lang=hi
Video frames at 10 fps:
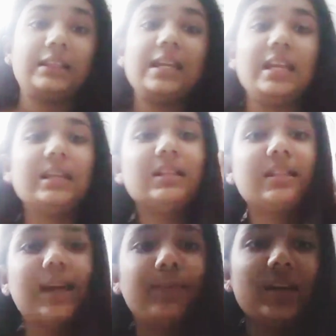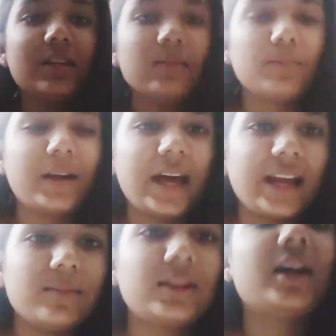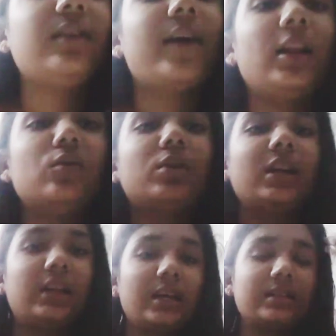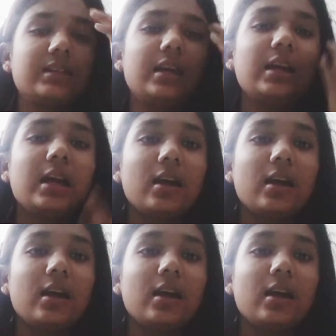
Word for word: तीन स्टेप की पढ़ाई बताने वाली हूँ कि कैसे